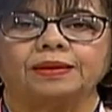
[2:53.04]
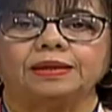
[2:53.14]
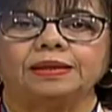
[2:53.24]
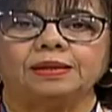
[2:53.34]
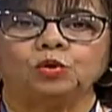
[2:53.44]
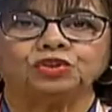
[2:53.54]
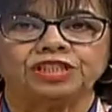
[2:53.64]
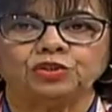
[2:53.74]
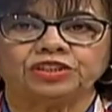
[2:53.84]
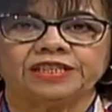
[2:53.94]
Y los
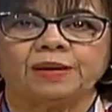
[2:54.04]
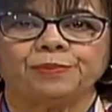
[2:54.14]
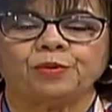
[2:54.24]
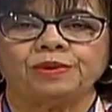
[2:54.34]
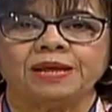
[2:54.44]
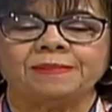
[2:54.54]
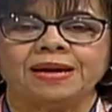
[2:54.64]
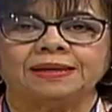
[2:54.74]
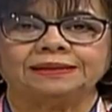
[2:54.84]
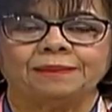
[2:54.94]
niños tenían
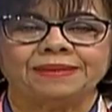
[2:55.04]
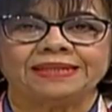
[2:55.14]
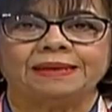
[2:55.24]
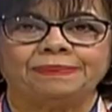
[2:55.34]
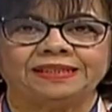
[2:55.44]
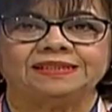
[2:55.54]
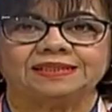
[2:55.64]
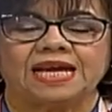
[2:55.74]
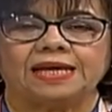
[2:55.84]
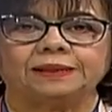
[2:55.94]
problemas también de
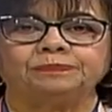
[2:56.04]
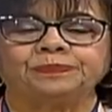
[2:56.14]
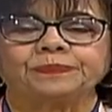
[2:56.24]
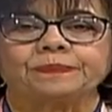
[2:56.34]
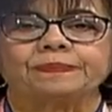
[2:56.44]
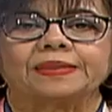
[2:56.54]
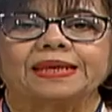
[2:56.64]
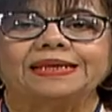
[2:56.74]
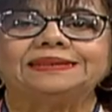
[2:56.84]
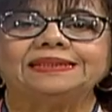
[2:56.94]
aprendizaje.
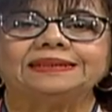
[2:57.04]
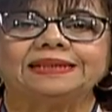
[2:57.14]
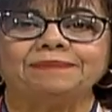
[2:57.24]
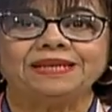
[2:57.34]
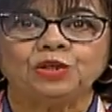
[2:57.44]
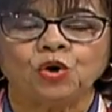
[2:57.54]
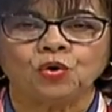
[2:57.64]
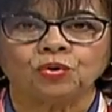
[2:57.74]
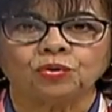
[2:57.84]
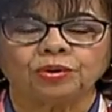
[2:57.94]
Y se
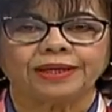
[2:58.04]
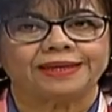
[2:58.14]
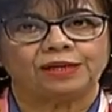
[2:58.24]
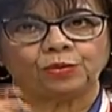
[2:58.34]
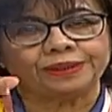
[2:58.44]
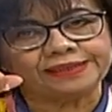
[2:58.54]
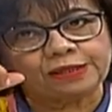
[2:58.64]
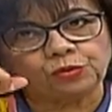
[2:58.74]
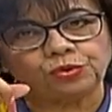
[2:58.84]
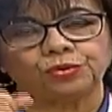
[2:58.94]
determinó en el
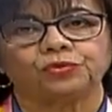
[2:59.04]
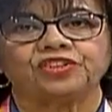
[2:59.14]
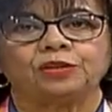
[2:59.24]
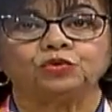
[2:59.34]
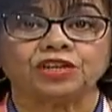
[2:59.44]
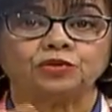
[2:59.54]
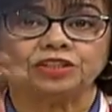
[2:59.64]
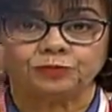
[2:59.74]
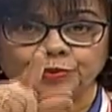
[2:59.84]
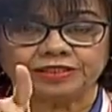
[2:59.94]
91, o sea, dos
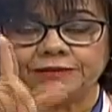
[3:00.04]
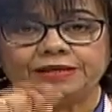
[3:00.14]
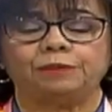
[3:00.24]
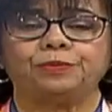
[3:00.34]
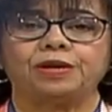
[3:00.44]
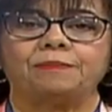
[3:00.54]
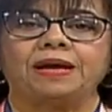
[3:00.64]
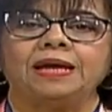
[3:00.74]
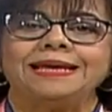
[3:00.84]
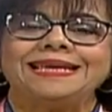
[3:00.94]
años después de haber el programa,